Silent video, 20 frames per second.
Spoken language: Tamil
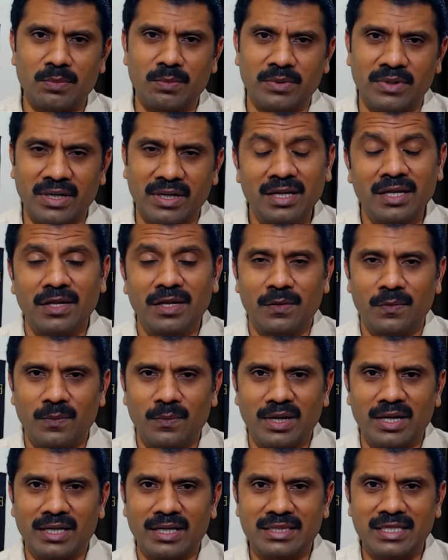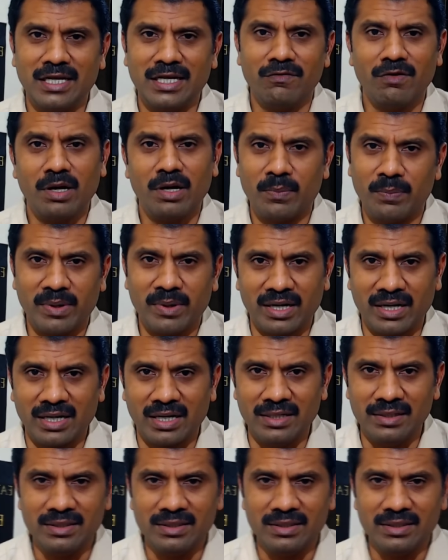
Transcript: போகிறேன் வாங்க தெளிவாக பார்க்கலாம்